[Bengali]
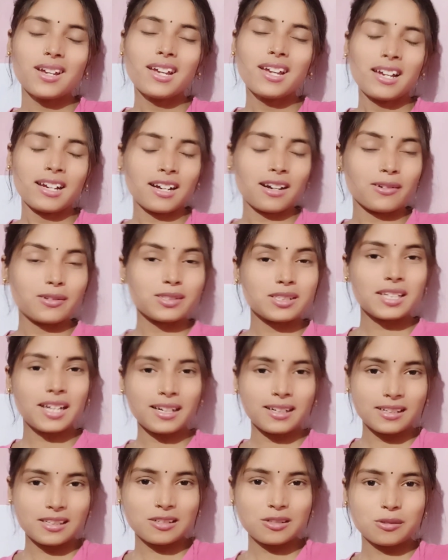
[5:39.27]
কারণ
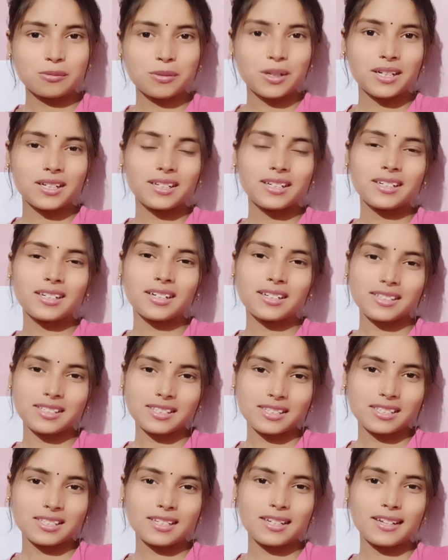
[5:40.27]
চ্যানেলেরও বার্থডে
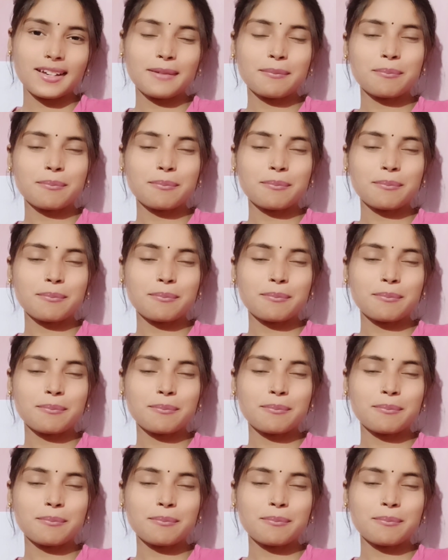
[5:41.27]
আসছে